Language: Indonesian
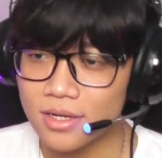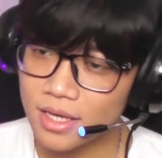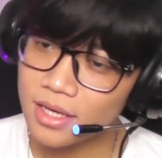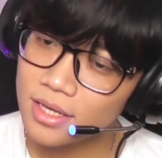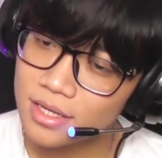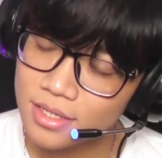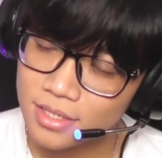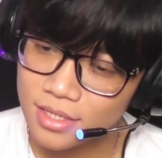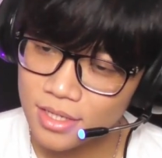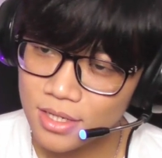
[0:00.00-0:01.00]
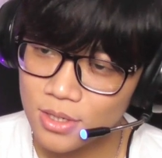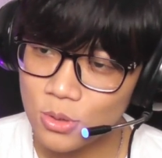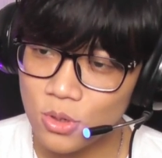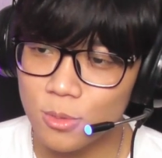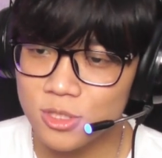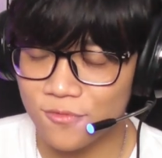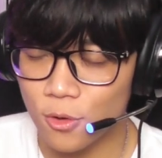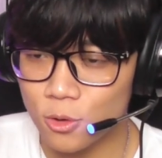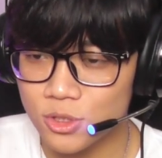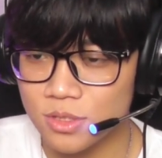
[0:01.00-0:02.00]
Oke, okay. gue mesti
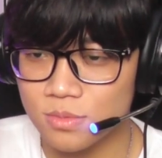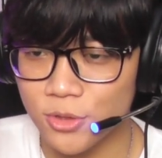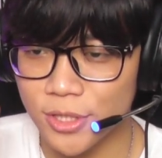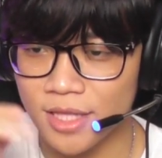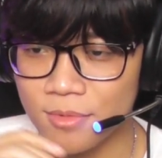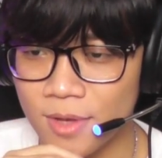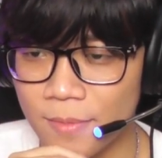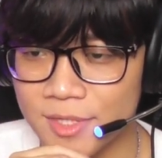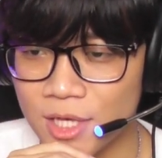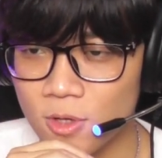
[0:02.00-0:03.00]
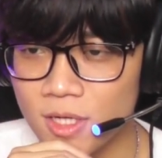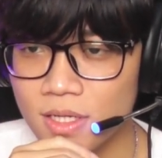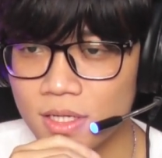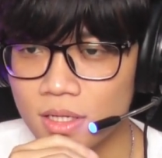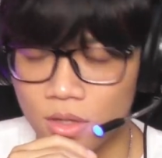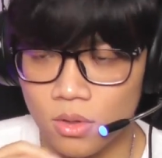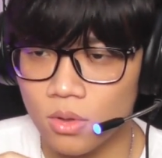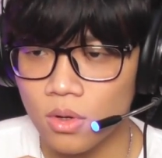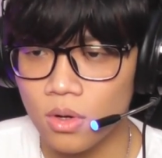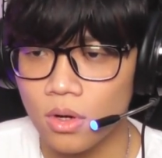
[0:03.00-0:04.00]
fokus, mungkin ada beberapa teori
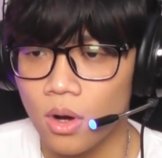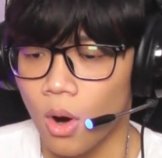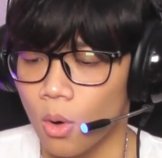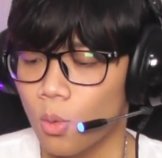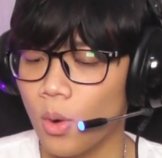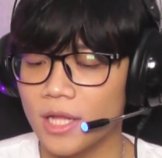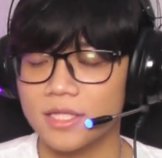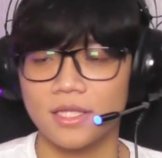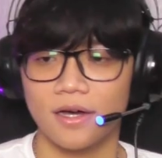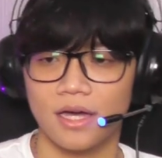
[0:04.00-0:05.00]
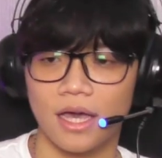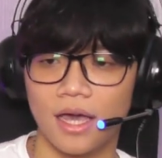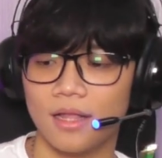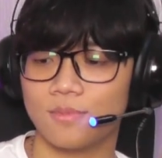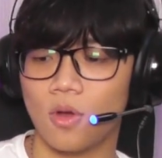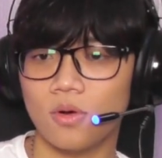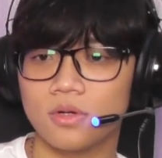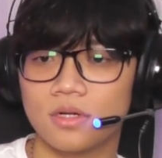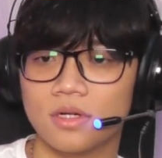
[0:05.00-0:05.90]
What the hell bro?